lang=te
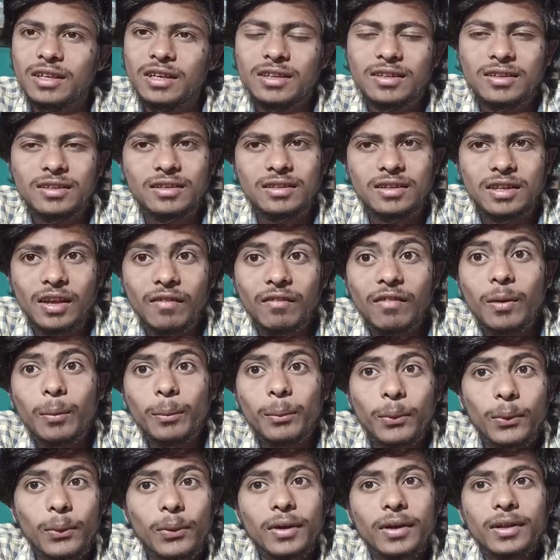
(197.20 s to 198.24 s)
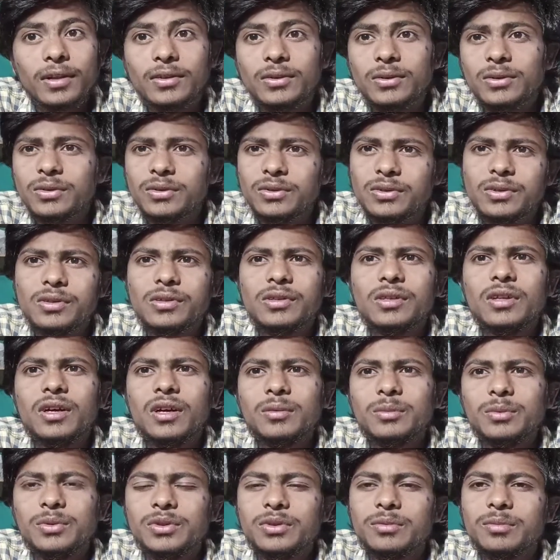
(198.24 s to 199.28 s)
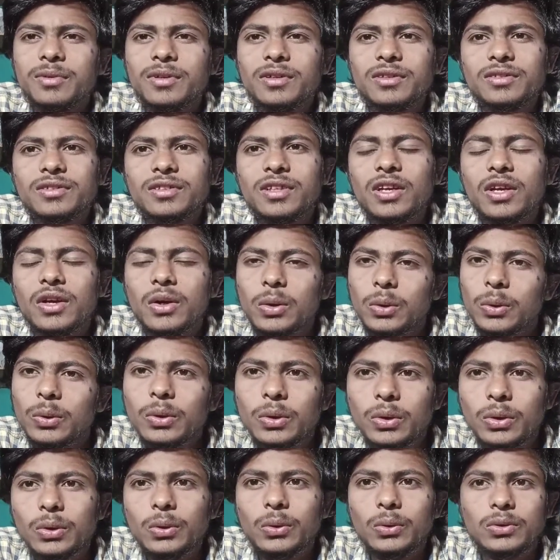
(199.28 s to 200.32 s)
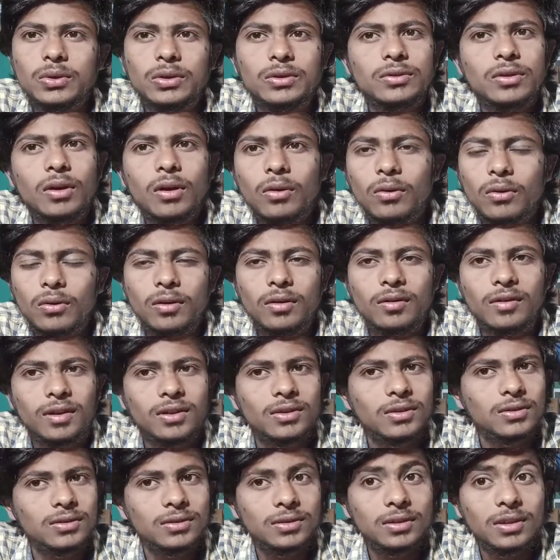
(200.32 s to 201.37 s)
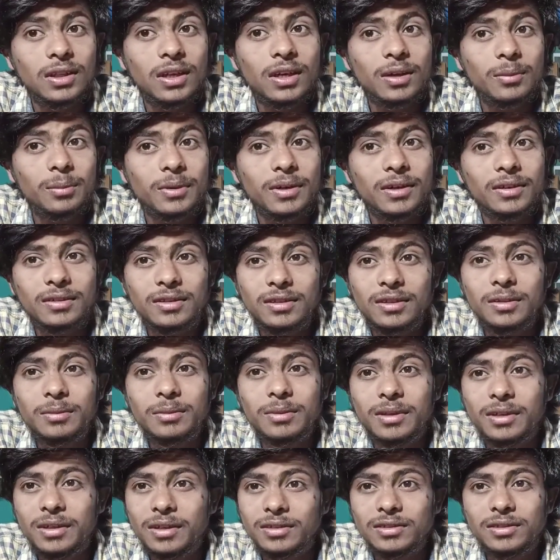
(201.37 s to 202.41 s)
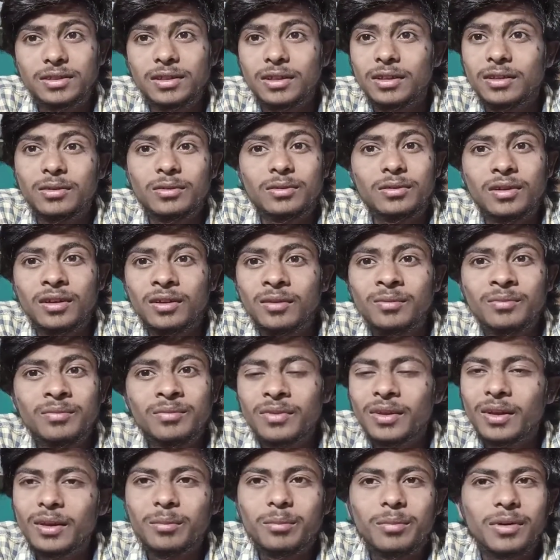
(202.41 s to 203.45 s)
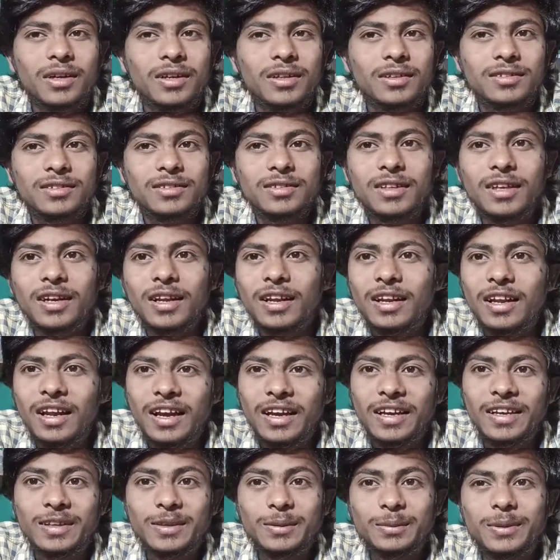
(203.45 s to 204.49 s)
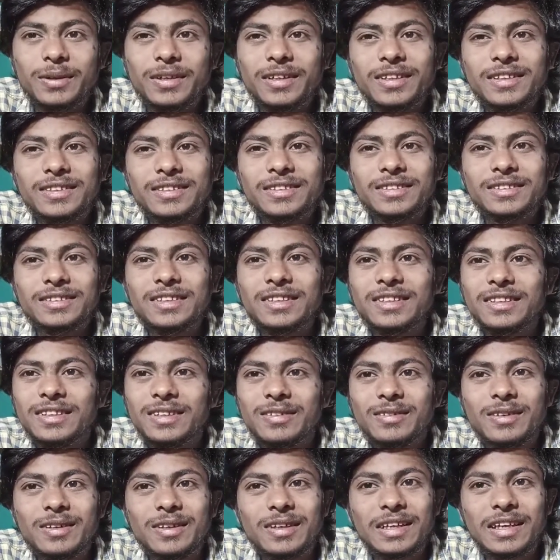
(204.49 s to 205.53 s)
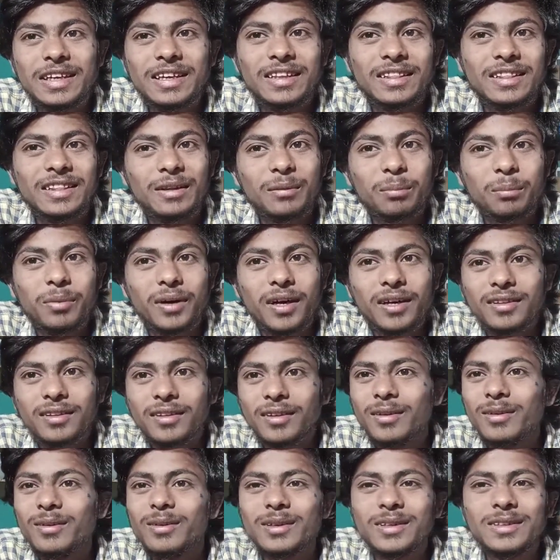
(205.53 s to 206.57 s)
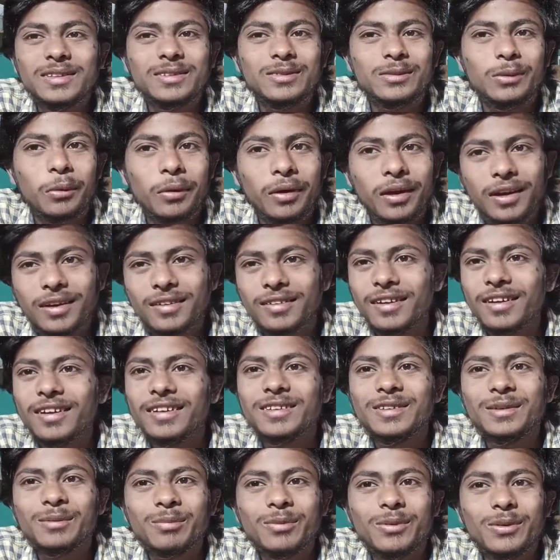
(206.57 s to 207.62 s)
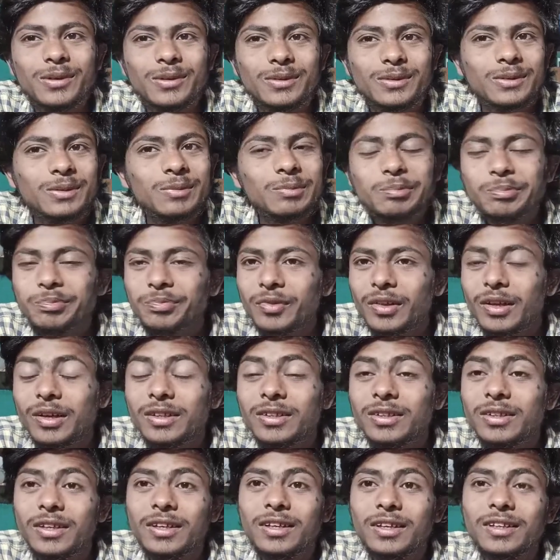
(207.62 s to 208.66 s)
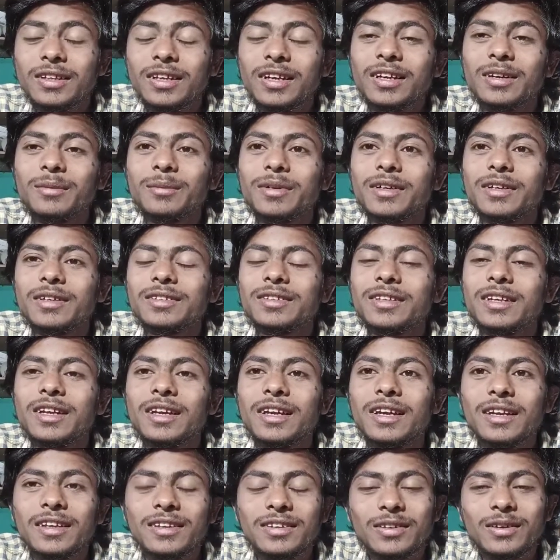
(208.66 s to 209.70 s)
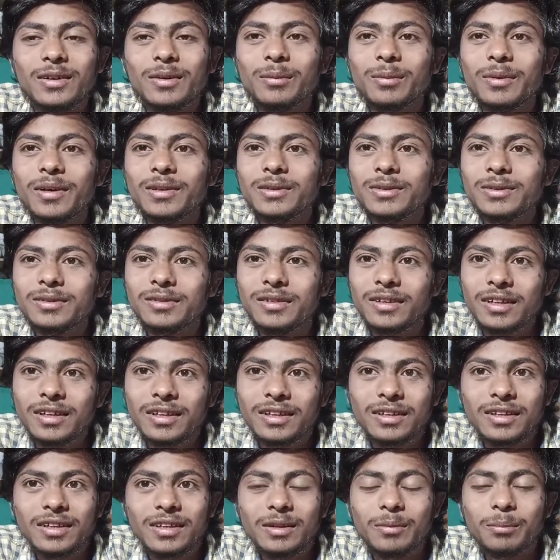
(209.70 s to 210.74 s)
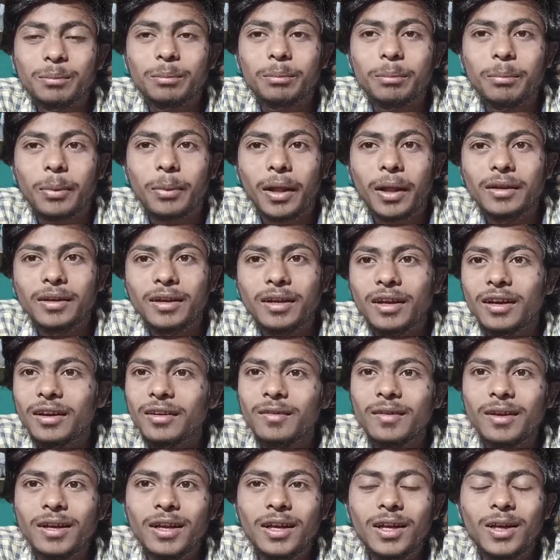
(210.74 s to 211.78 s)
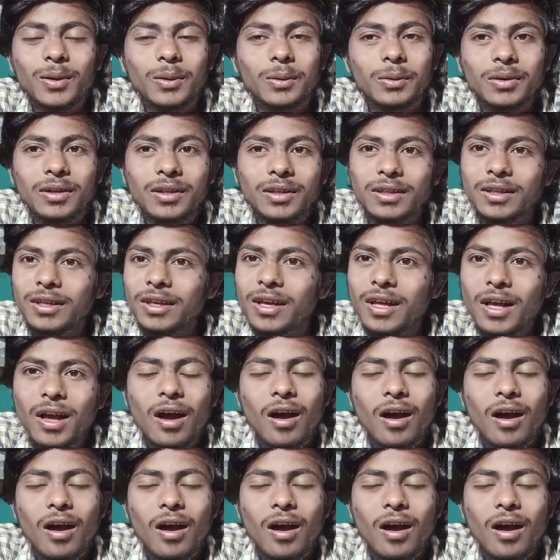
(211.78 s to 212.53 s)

ఎక్స్ సెవెన్ ప్రో ఏదో సో ఇది ఆల్మోస్ట్ మనకు వచ్చేసరికి ట్వంటీ టూ థౌసండ్ ట్వంటీ వన్ థౌసండ్ దాకా ప్రైస్ అయితే పెట్టచ్చు అని అనుకున్నాను బట్ వచ్చేసరికి నా ఎక్స్పెక్టేషన్స్ని అయితే వీళ్ళు కింద పాతలో లేచి తొక్కేశారని చెప్పుకోవచ్చు సో ఎందుకంటే మనకు వచ్చేసరికి ఎక్స్ సెవెన్ ప్రైస్ చూసుకున్నట్టయితే నేను పదిహేడు వేలు అనుకున్నది